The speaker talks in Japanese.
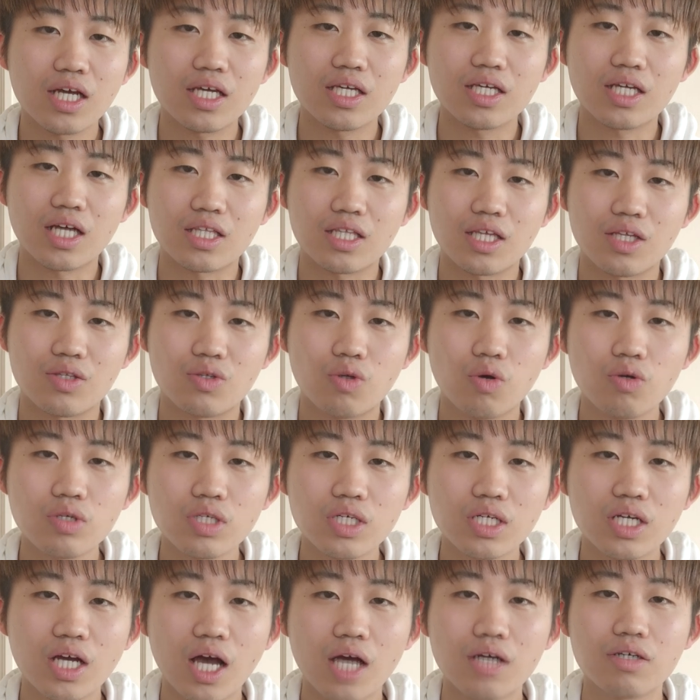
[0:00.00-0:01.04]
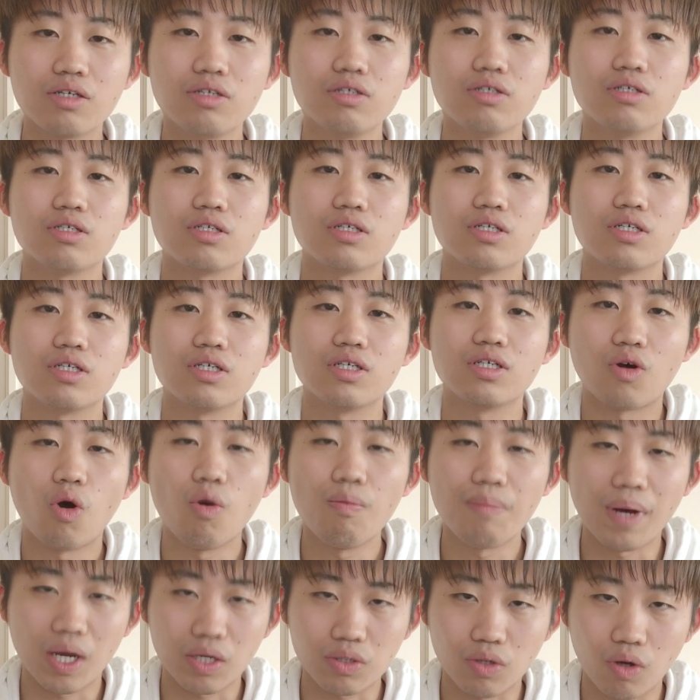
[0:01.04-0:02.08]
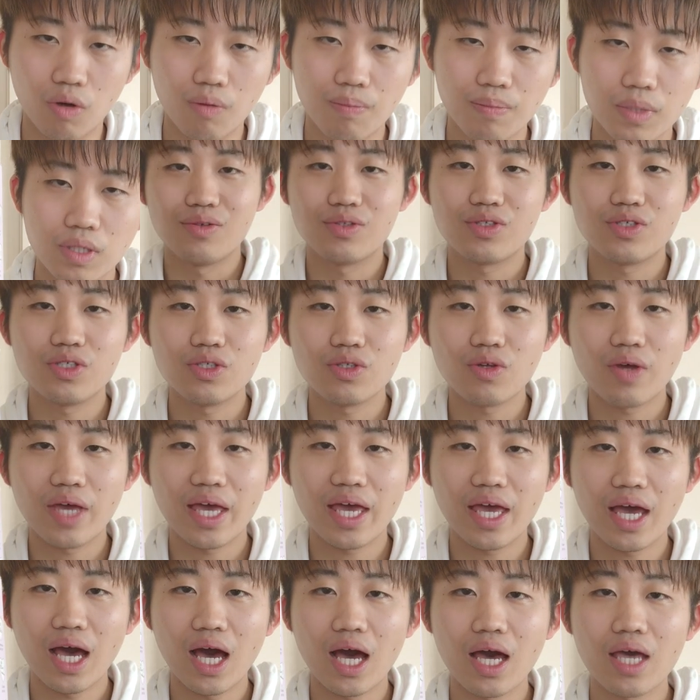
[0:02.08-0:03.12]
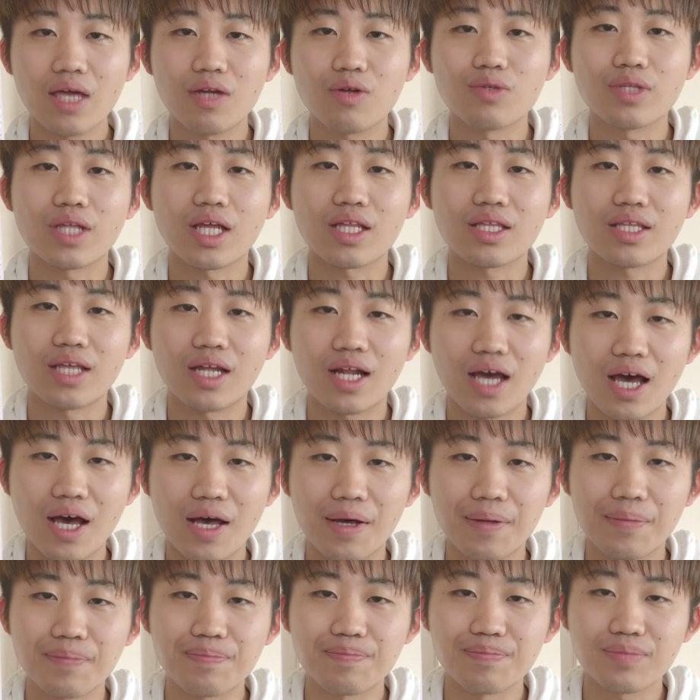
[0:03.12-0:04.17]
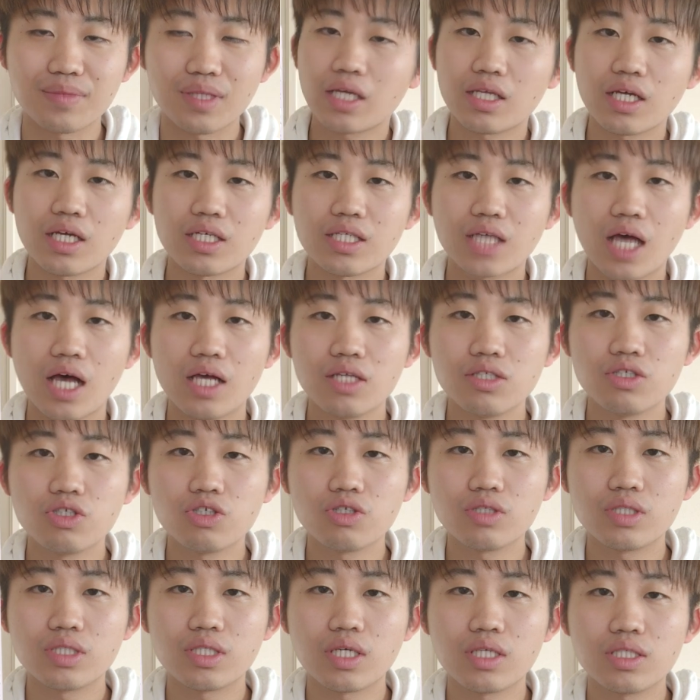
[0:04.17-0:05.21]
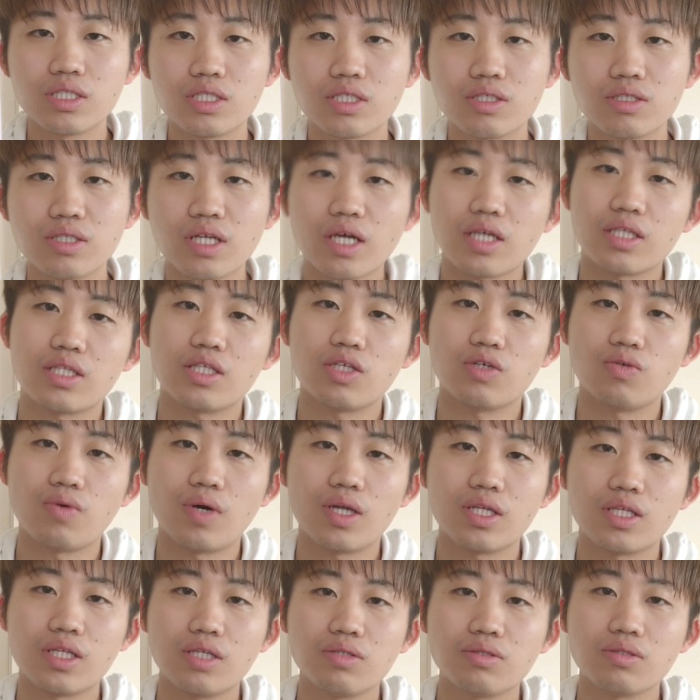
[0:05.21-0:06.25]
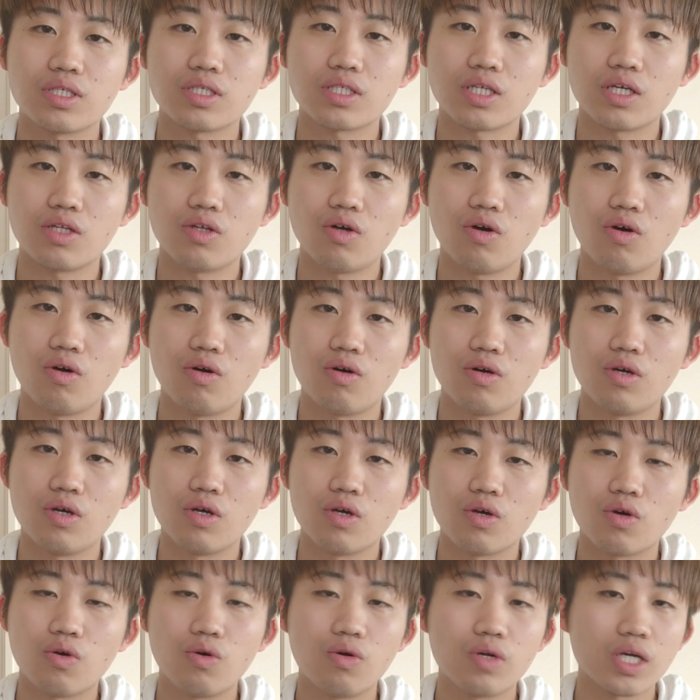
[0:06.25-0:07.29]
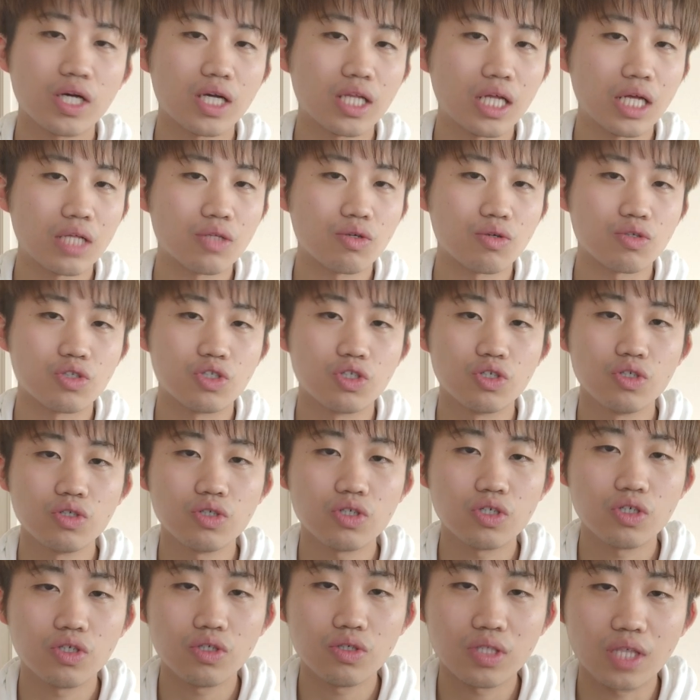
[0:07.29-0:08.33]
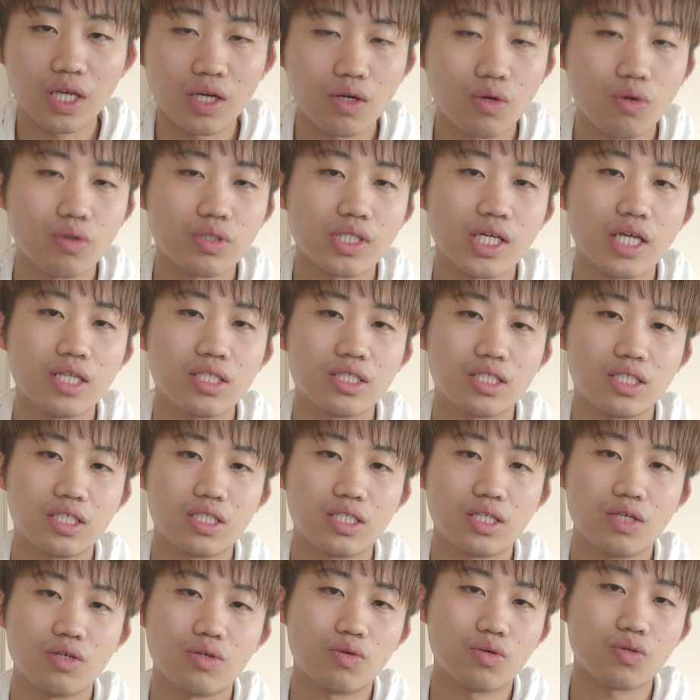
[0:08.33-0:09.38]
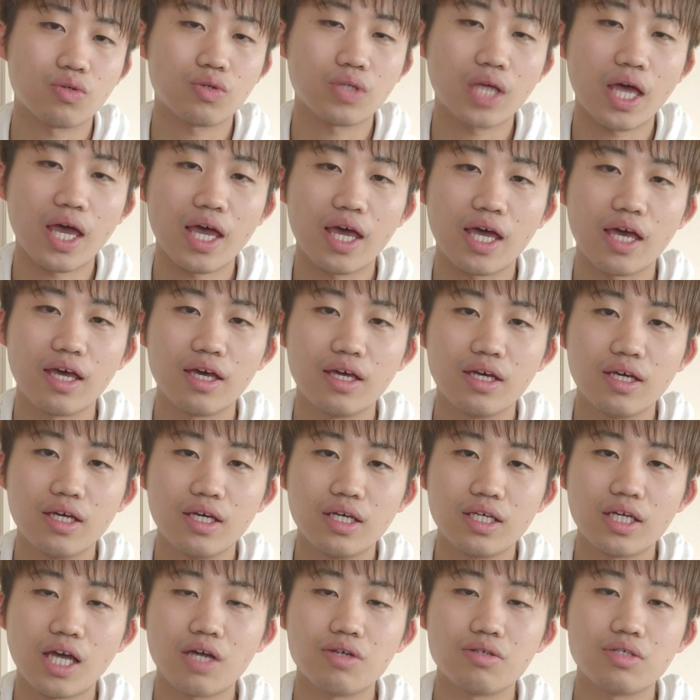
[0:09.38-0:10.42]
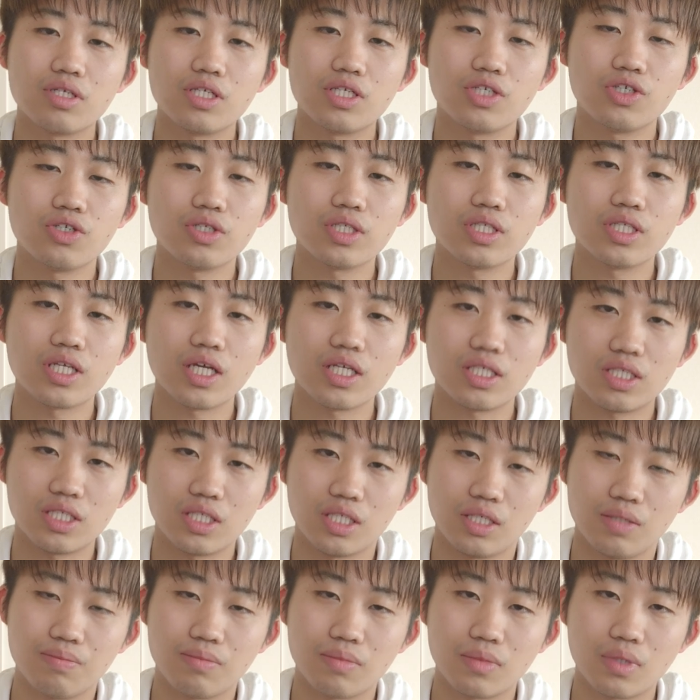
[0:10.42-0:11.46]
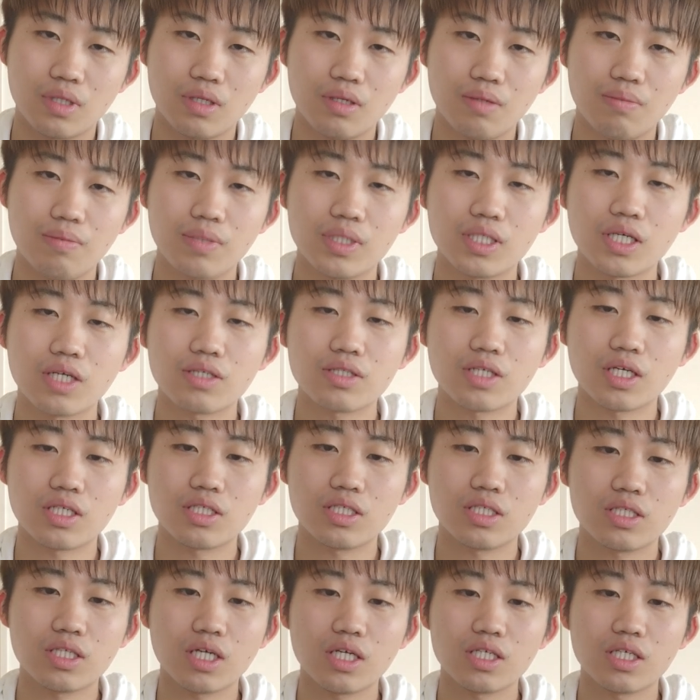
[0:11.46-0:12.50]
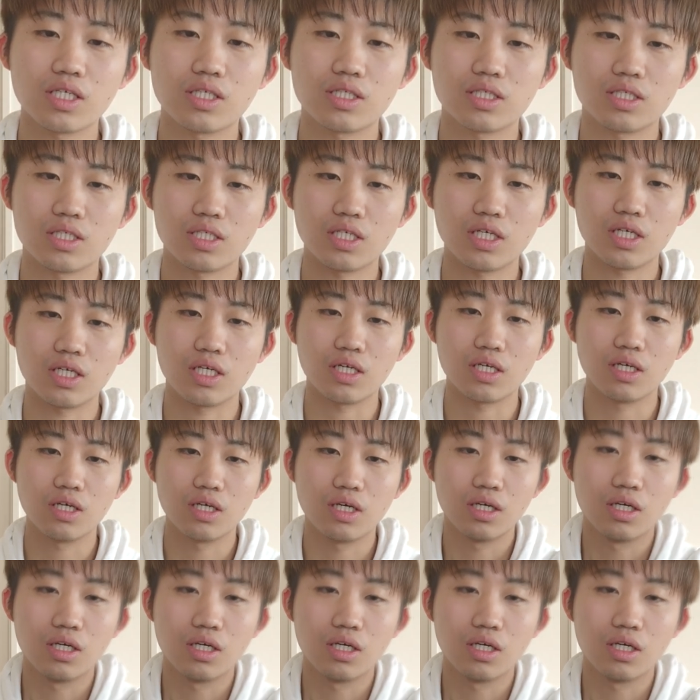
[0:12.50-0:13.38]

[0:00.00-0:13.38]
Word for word: がいいかってとにかくコンパクト普通のヘアアイロンだったらだいたい3 0センチぐらいって言われてるんですけどこれがなんと1 9 5センチっていうことで約2 0センチめちゃくちゃちっちゃいですし